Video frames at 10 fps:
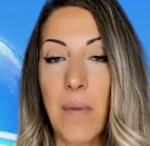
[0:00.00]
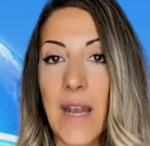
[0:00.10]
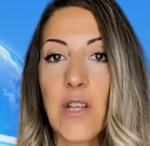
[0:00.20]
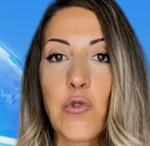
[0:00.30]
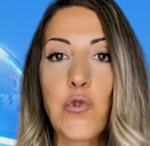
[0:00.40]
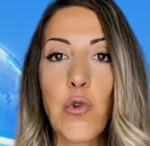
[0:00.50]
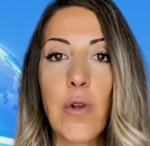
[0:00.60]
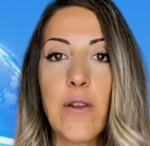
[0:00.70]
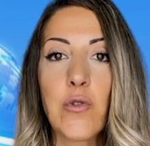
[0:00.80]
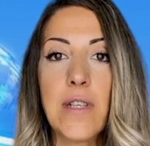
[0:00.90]
Bene, è tutto
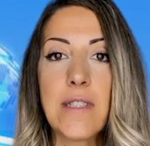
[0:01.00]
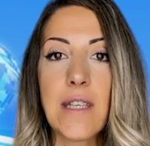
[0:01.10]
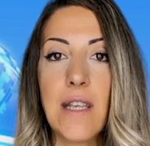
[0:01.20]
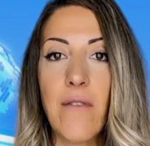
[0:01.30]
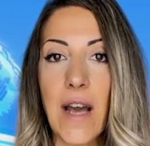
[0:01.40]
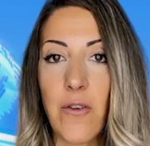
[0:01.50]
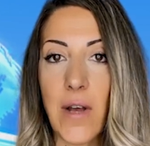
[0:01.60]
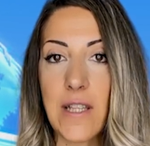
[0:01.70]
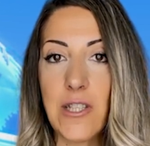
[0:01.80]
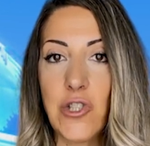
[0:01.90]
con le notizie di Vegano
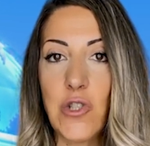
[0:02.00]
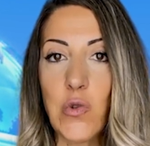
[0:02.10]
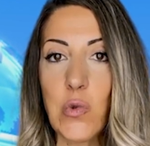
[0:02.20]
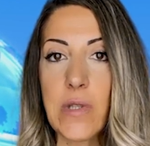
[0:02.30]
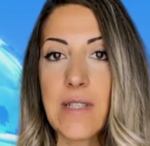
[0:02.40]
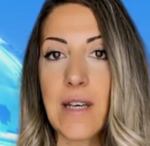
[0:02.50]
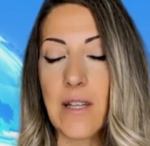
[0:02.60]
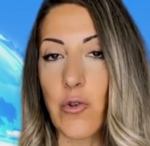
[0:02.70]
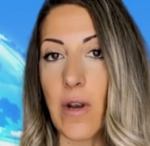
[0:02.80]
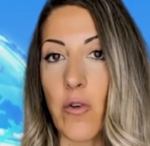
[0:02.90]
KTG News
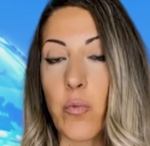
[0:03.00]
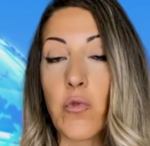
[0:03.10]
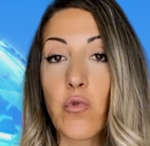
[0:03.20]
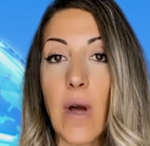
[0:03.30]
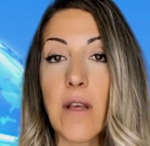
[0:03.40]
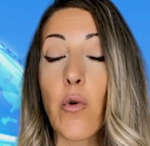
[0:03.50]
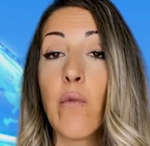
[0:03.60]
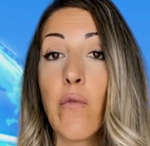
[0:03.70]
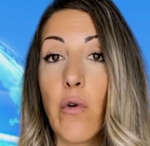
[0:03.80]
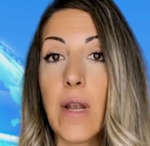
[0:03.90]
che tornano puntuali
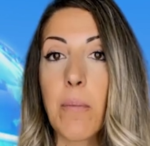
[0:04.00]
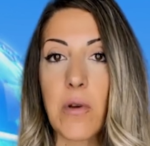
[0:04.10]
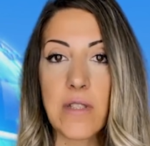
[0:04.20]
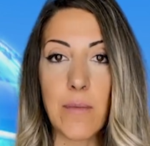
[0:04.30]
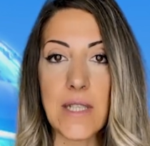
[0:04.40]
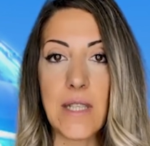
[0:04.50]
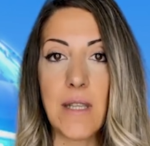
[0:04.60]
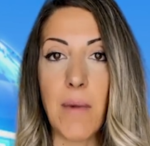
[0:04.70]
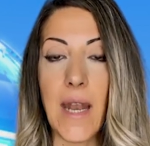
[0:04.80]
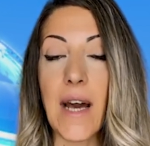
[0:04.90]
con voi la prossima
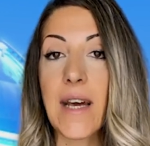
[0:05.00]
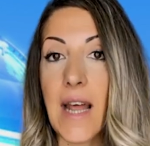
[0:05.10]
settimana.